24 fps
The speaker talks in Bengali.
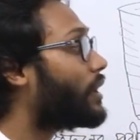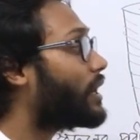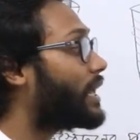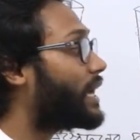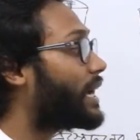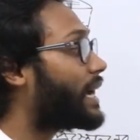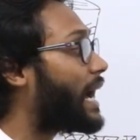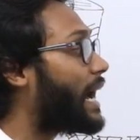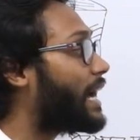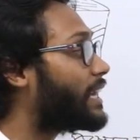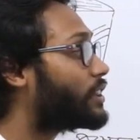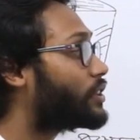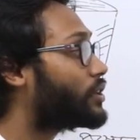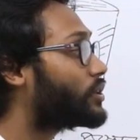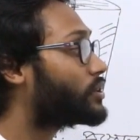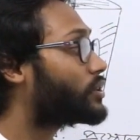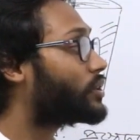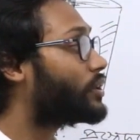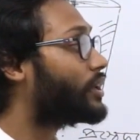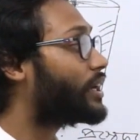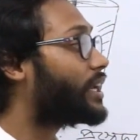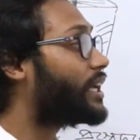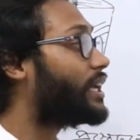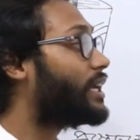ফলে খাদ্য
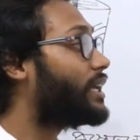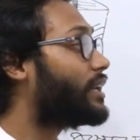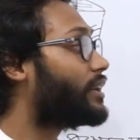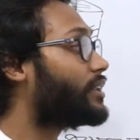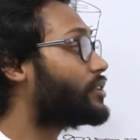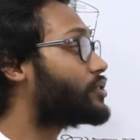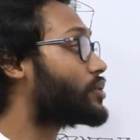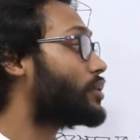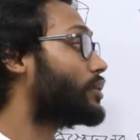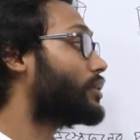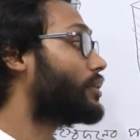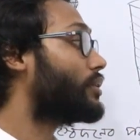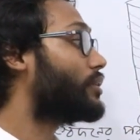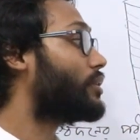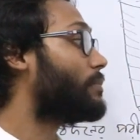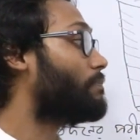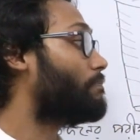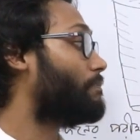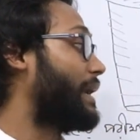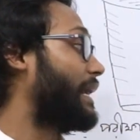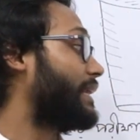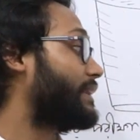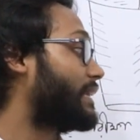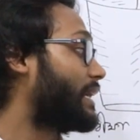তৈরির জন্য
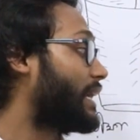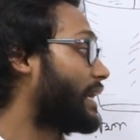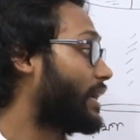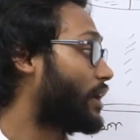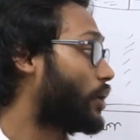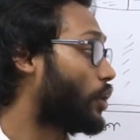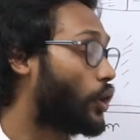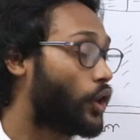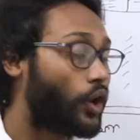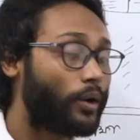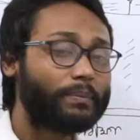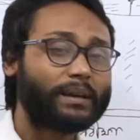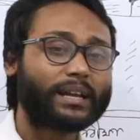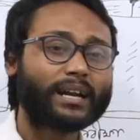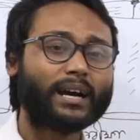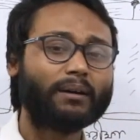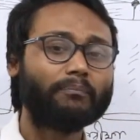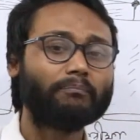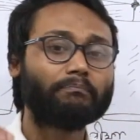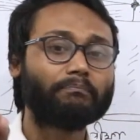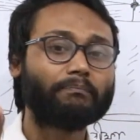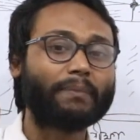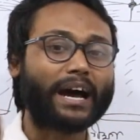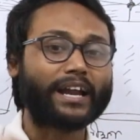পাতায়
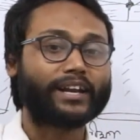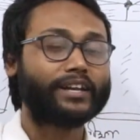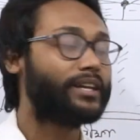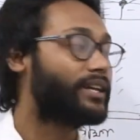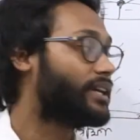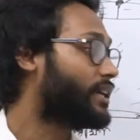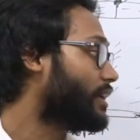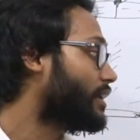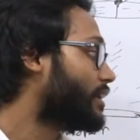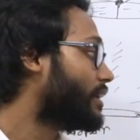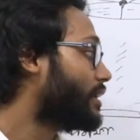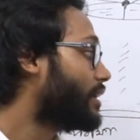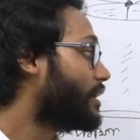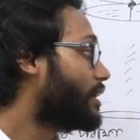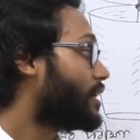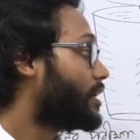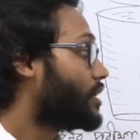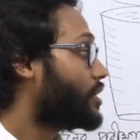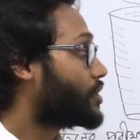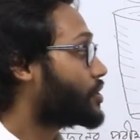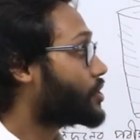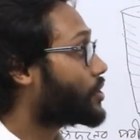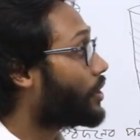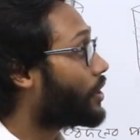অবিরাম পানি
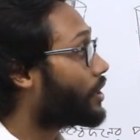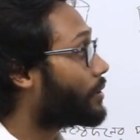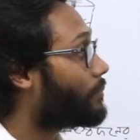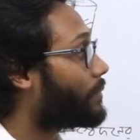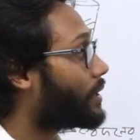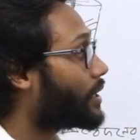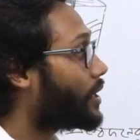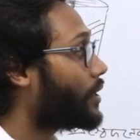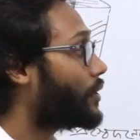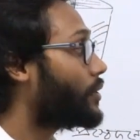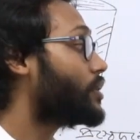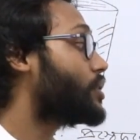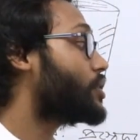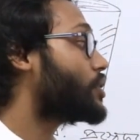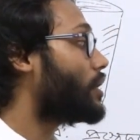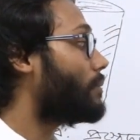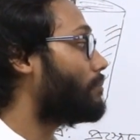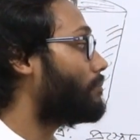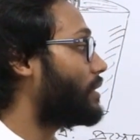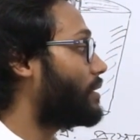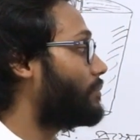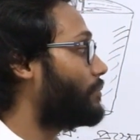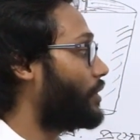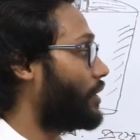সরবরাহ
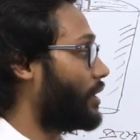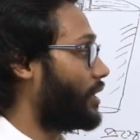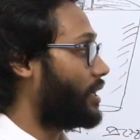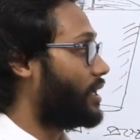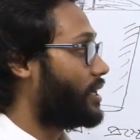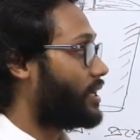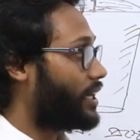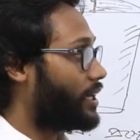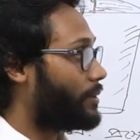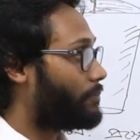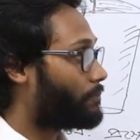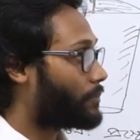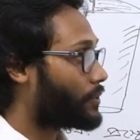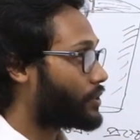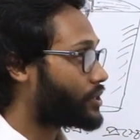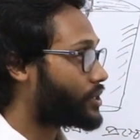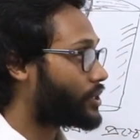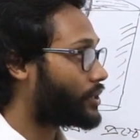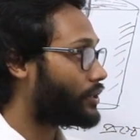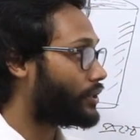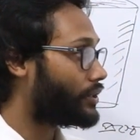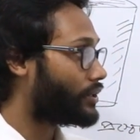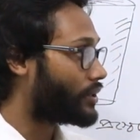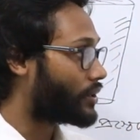সম্ভব হয় এই
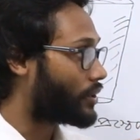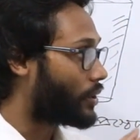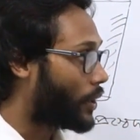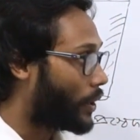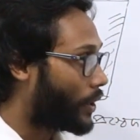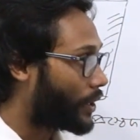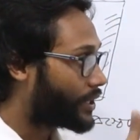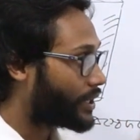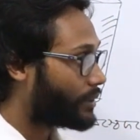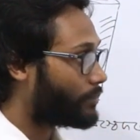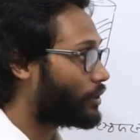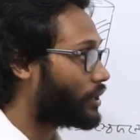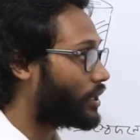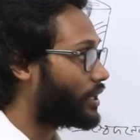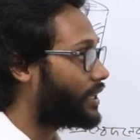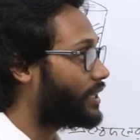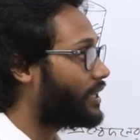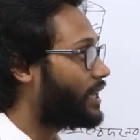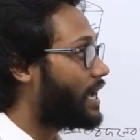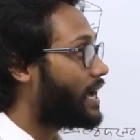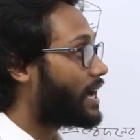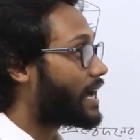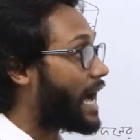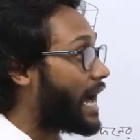প্রসেদন ঘটে বলেই
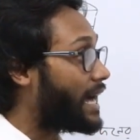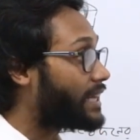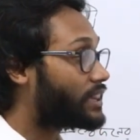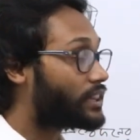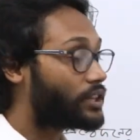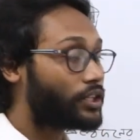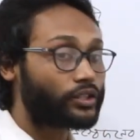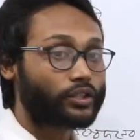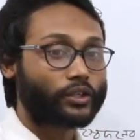খাদ্য